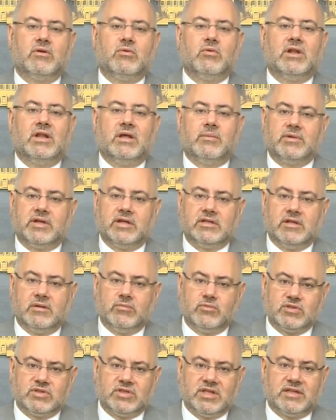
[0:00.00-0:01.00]
والأمراض
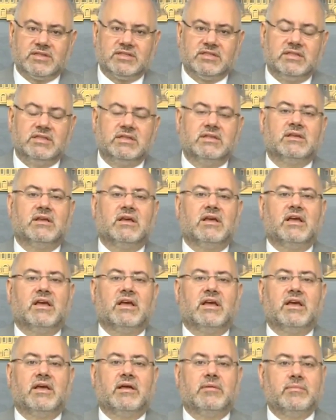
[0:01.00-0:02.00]
المستعصية
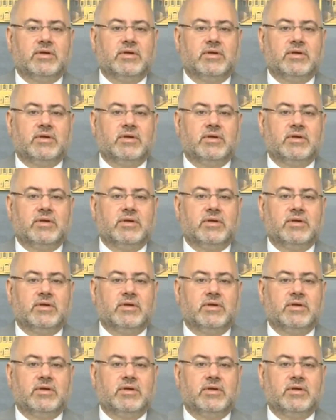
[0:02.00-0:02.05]
آه،